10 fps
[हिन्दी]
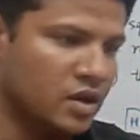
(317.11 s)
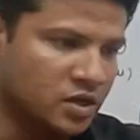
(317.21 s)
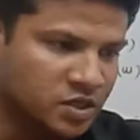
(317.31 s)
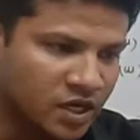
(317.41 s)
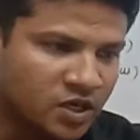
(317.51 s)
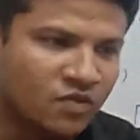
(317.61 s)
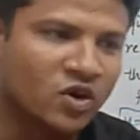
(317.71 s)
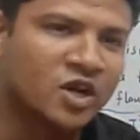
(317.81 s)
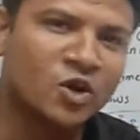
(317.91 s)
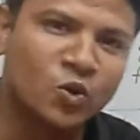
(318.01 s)
इट्स गेट
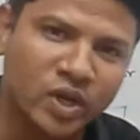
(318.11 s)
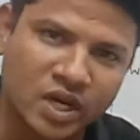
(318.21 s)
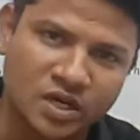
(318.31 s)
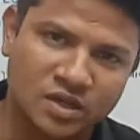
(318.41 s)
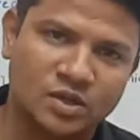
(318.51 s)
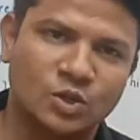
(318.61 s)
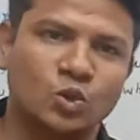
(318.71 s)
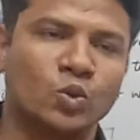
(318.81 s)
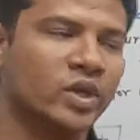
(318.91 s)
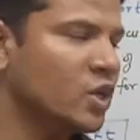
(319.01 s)
कन्वर्टेड इनटू हीट
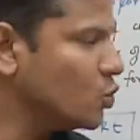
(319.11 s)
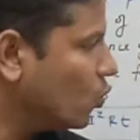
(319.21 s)
तो ये जो